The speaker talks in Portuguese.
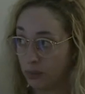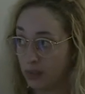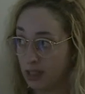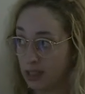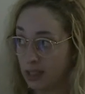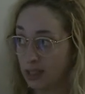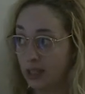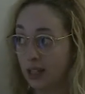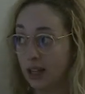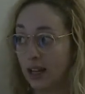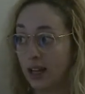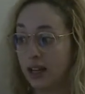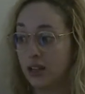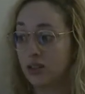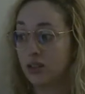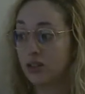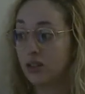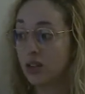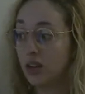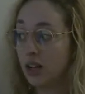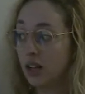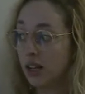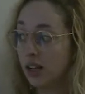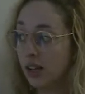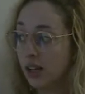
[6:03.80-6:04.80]
em
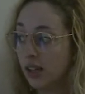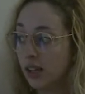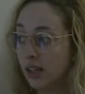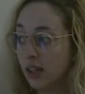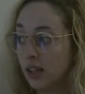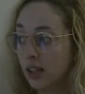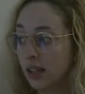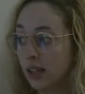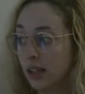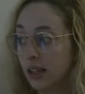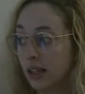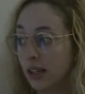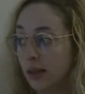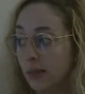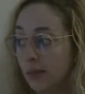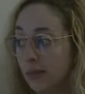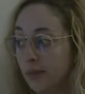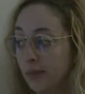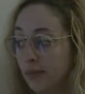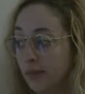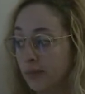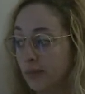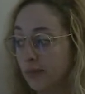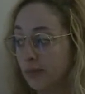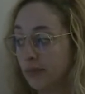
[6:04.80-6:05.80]
bisalhães
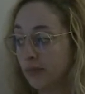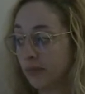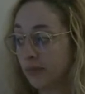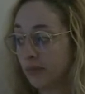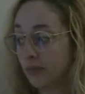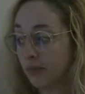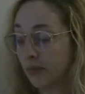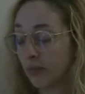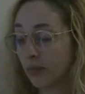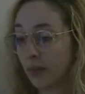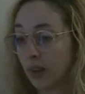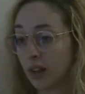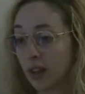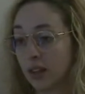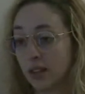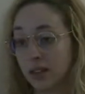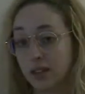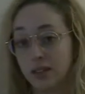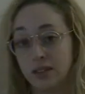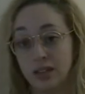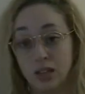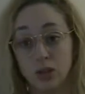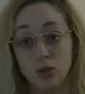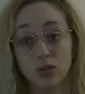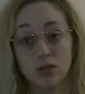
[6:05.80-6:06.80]
um,
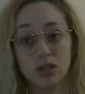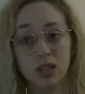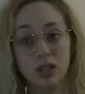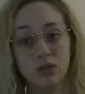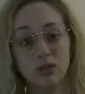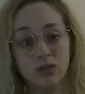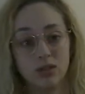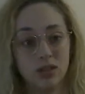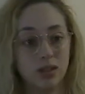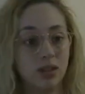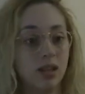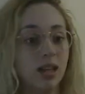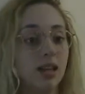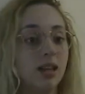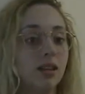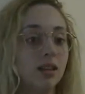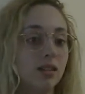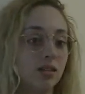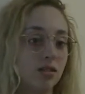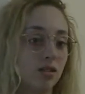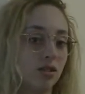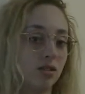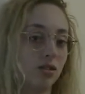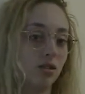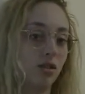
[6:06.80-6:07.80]
tinham sido
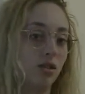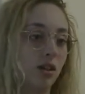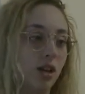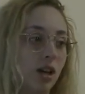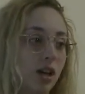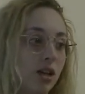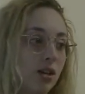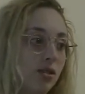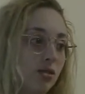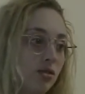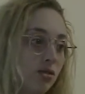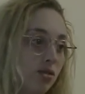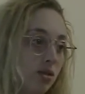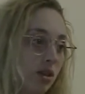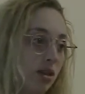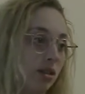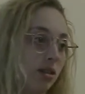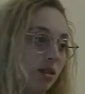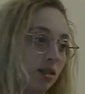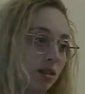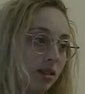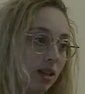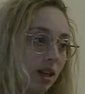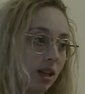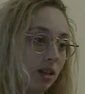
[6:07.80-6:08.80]
cedidas aos aleiros,
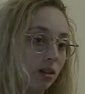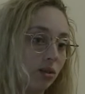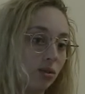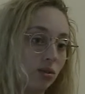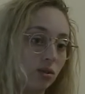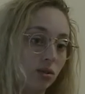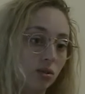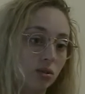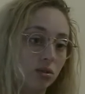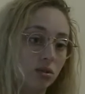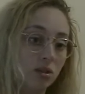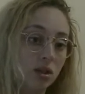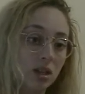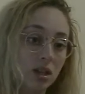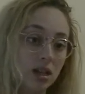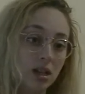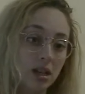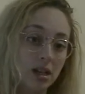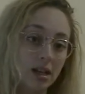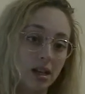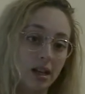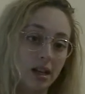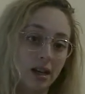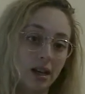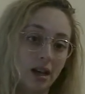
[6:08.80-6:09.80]
entretanto
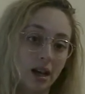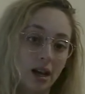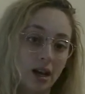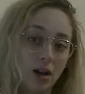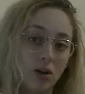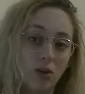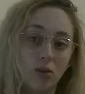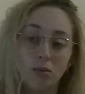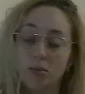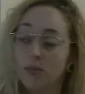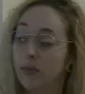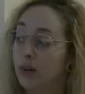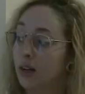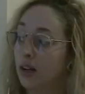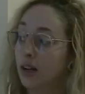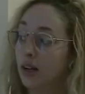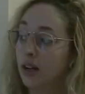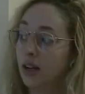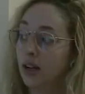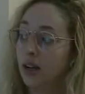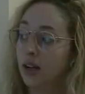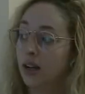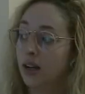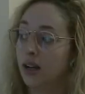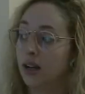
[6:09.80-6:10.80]
há
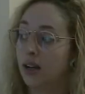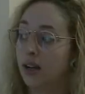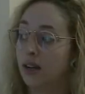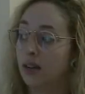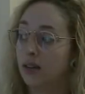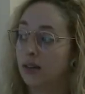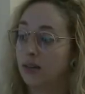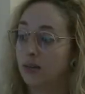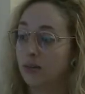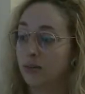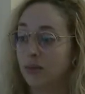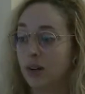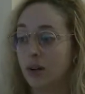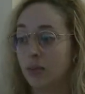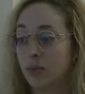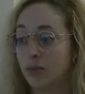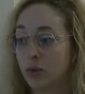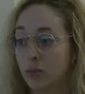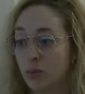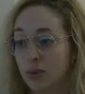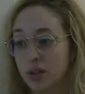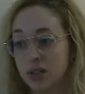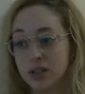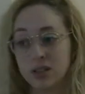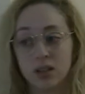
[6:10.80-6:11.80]
uma, uma
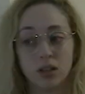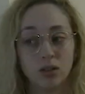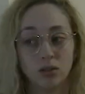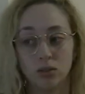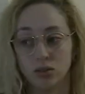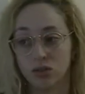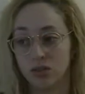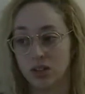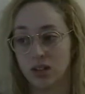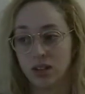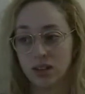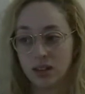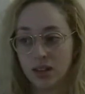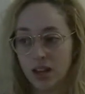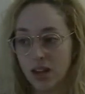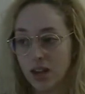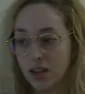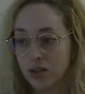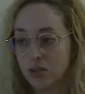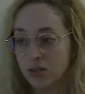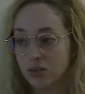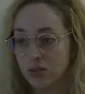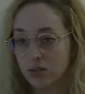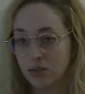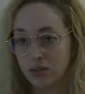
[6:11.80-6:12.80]
apropriação dos
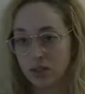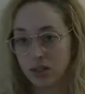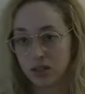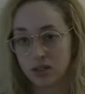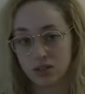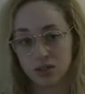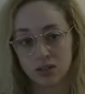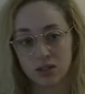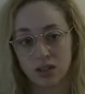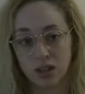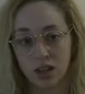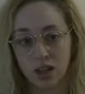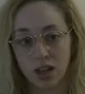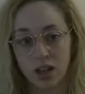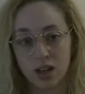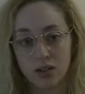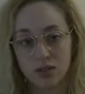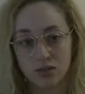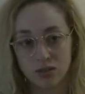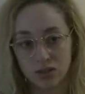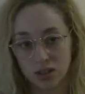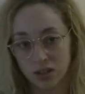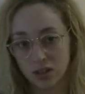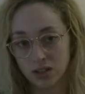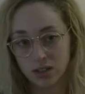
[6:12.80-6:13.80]
herdeiros desses
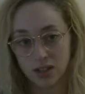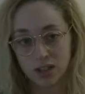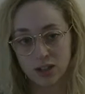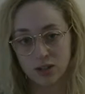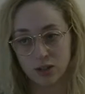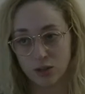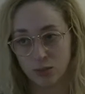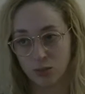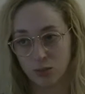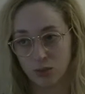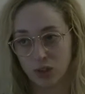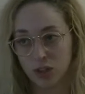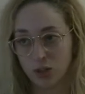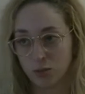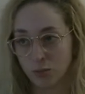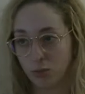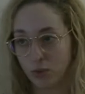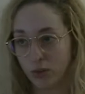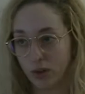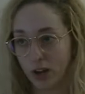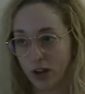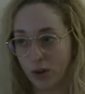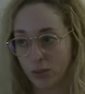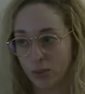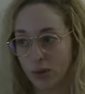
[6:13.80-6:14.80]
terrenos e eles deixam de poder
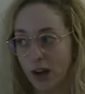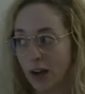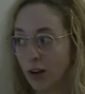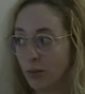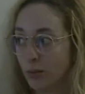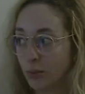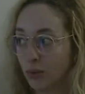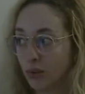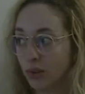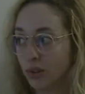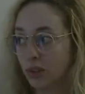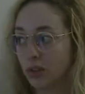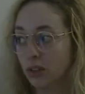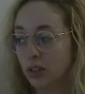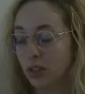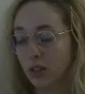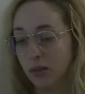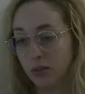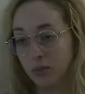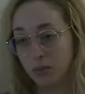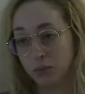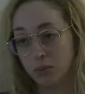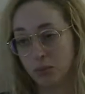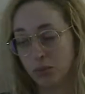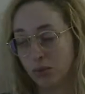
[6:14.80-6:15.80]
explorar o barro porque,
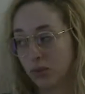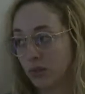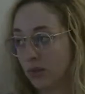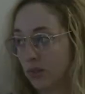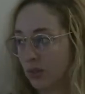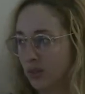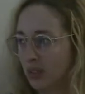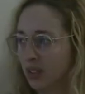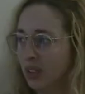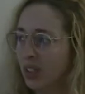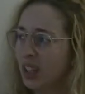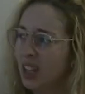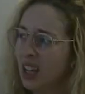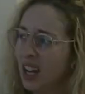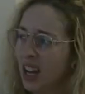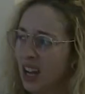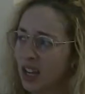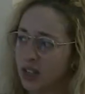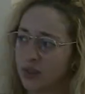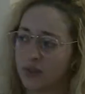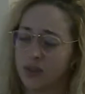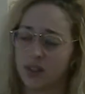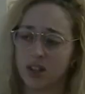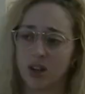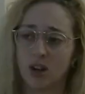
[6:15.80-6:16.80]
e porque
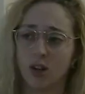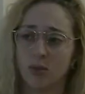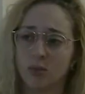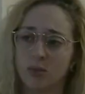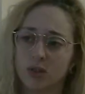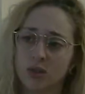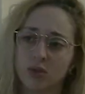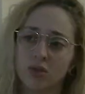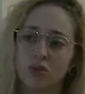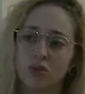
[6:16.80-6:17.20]
acho que fizeram algumas